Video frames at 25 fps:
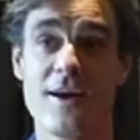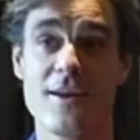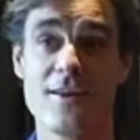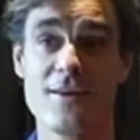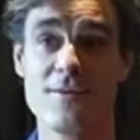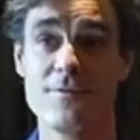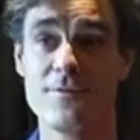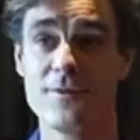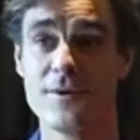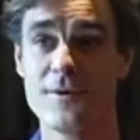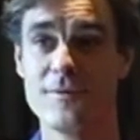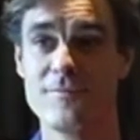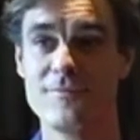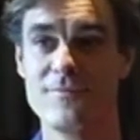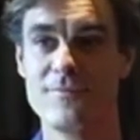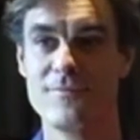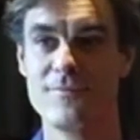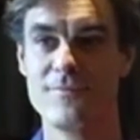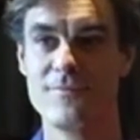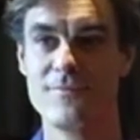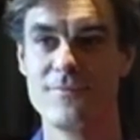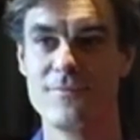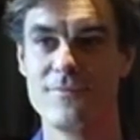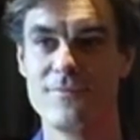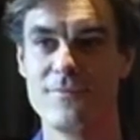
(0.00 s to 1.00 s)
un livre,
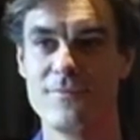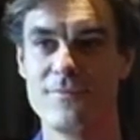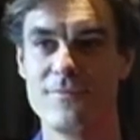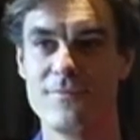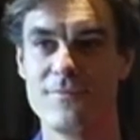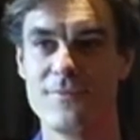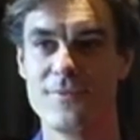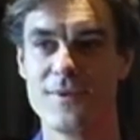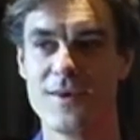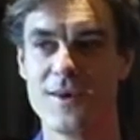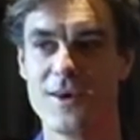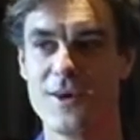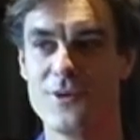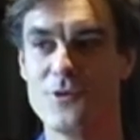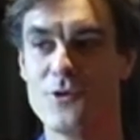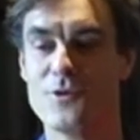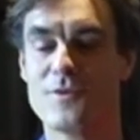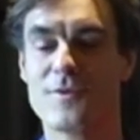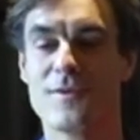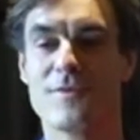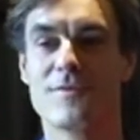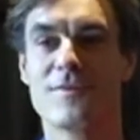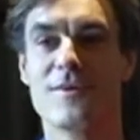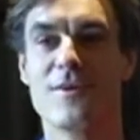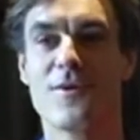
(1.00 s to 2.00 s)
et de
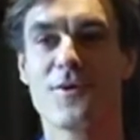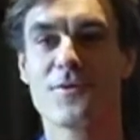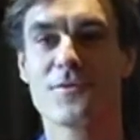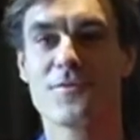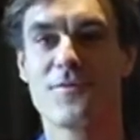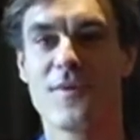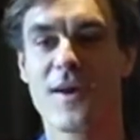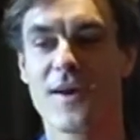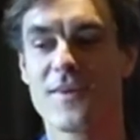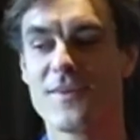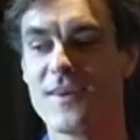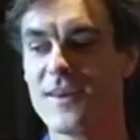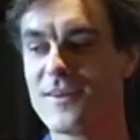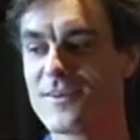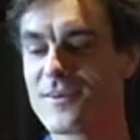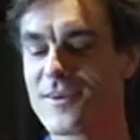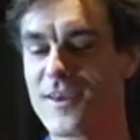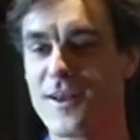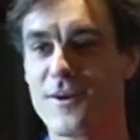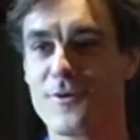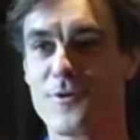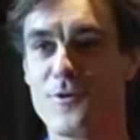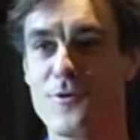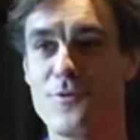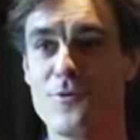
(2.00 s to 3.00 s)
ces silences faire naître
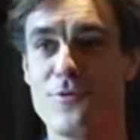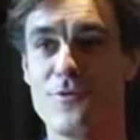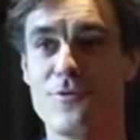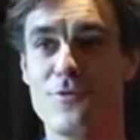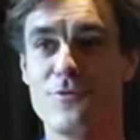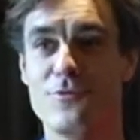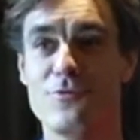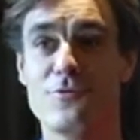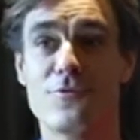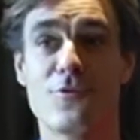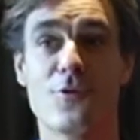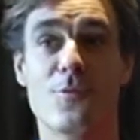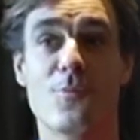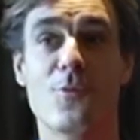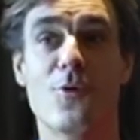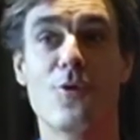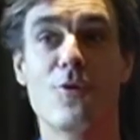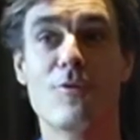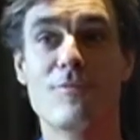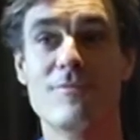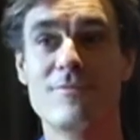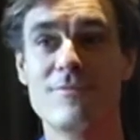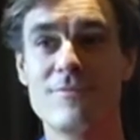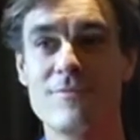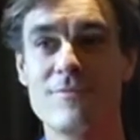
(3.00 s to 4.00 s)
quelques nouveaux mots.